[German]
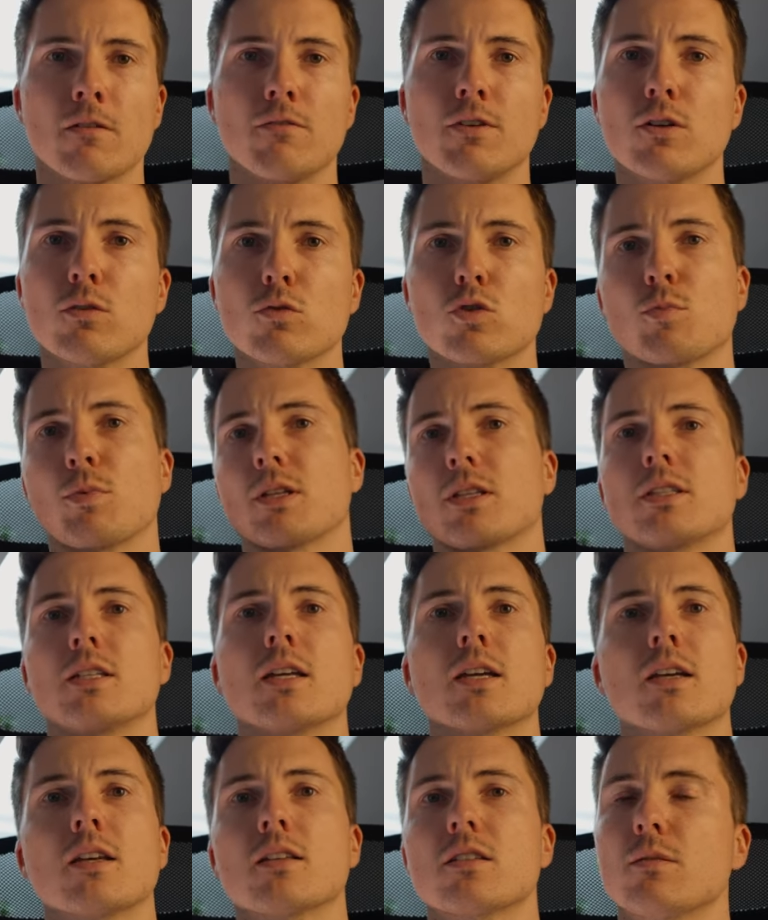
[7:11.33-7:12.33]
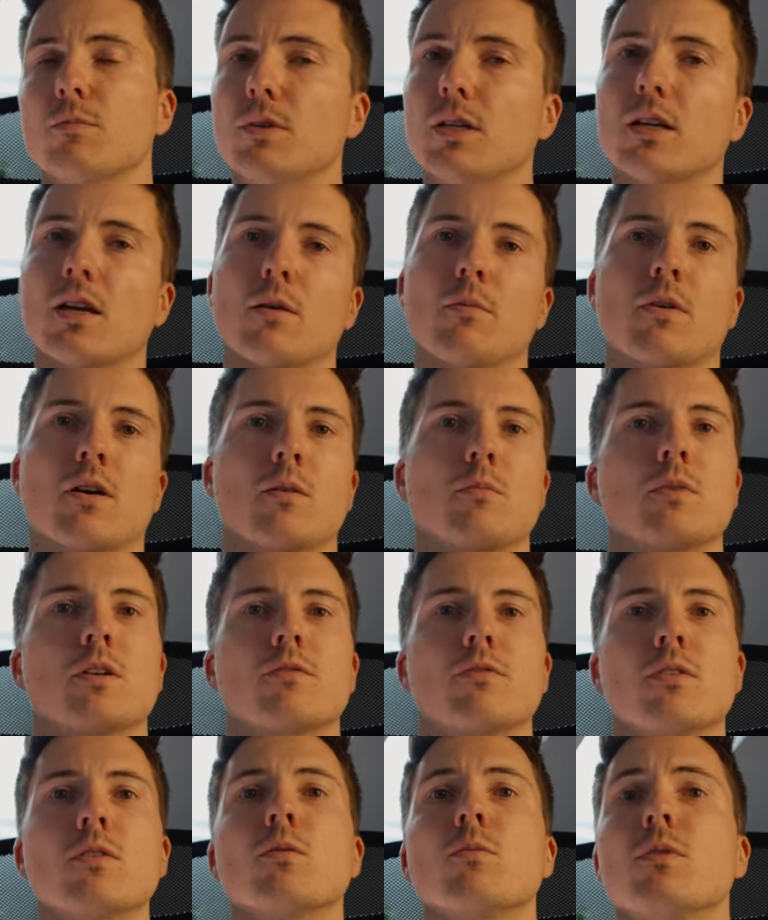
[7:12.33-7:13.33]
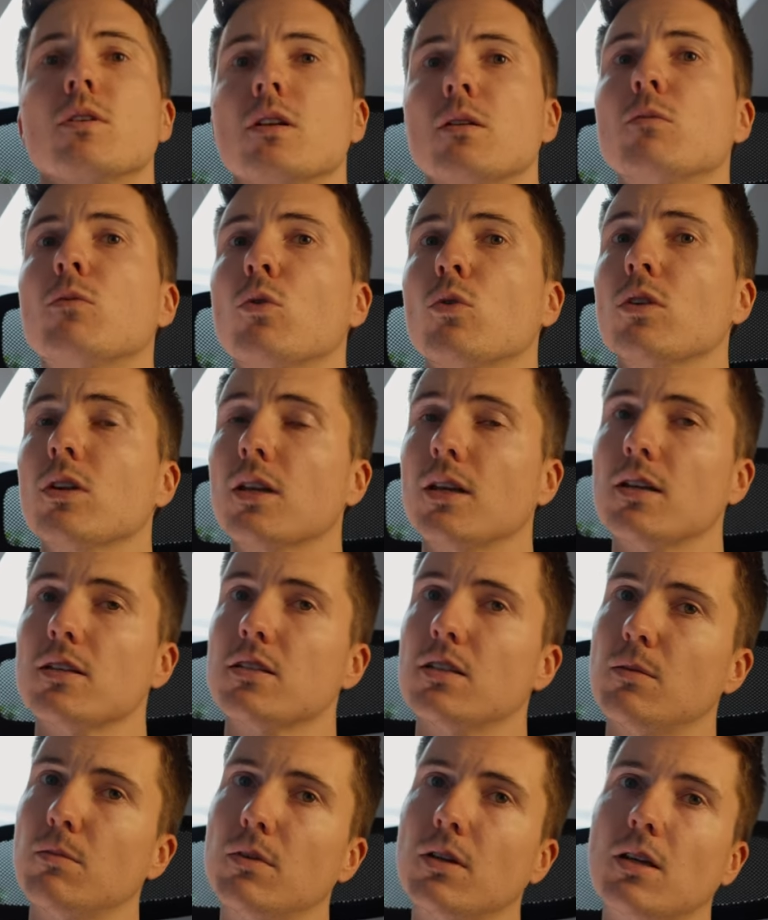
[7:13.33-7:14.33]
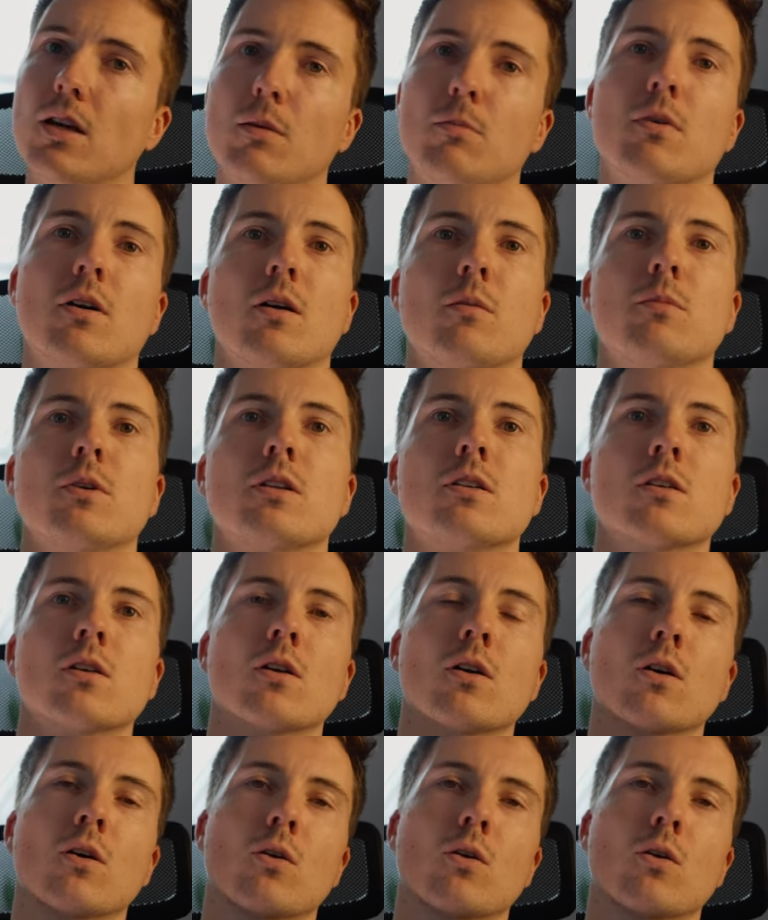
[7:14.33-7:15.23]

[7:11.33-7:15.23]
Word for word: Wenn du spazieren gehst, nimm die Kamera mit. Wenn du mit dem Hund gehst, nimm die Kamera mit.